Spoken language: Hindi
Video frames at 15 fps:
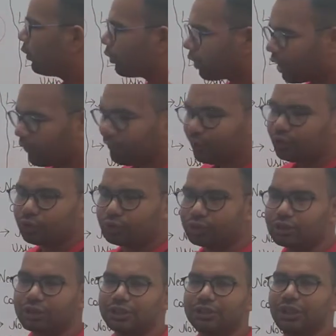और काफ़ी जो
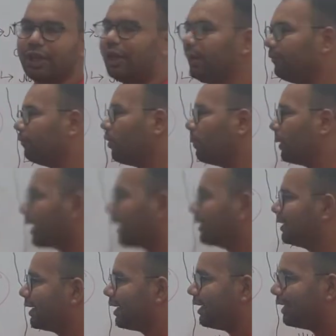चीज़ें हैं वो बना
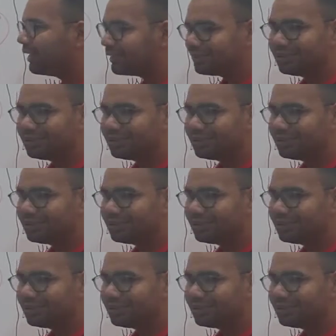दी गई